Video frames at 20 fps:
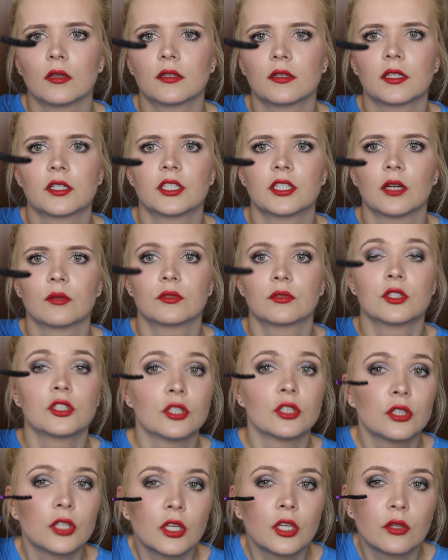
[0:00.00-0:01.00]
Kształt
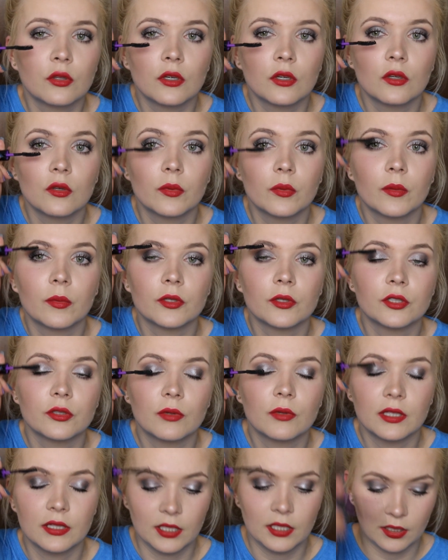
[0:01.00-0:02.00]
szczotki, który lubię, bo się
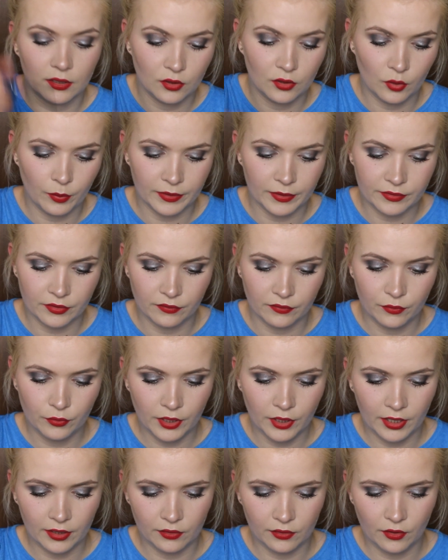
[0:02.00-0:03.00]
ładnie
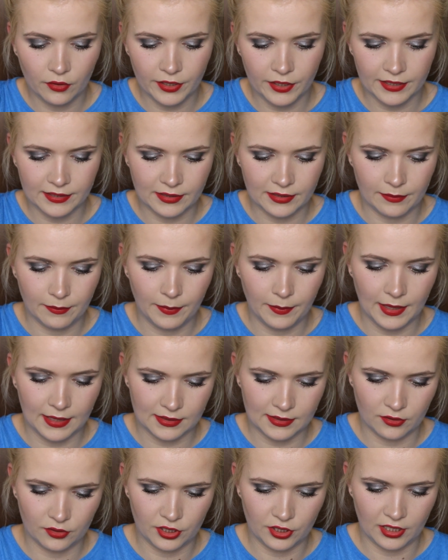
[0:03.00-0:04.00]
dopasowuje. No jestem
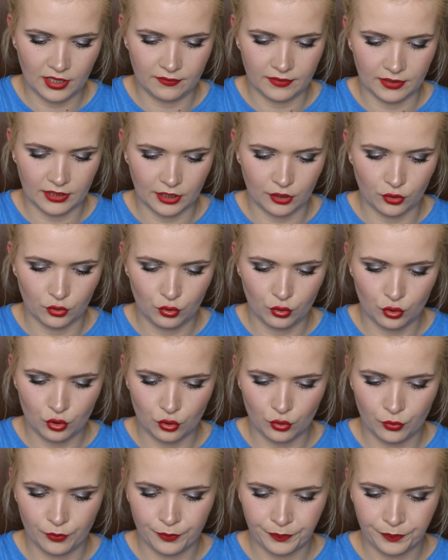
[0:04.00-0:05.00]
bardzo ciekawa tego
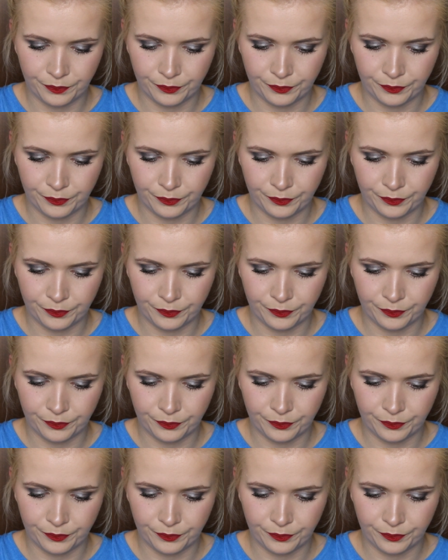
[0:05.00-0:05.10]
tuszu.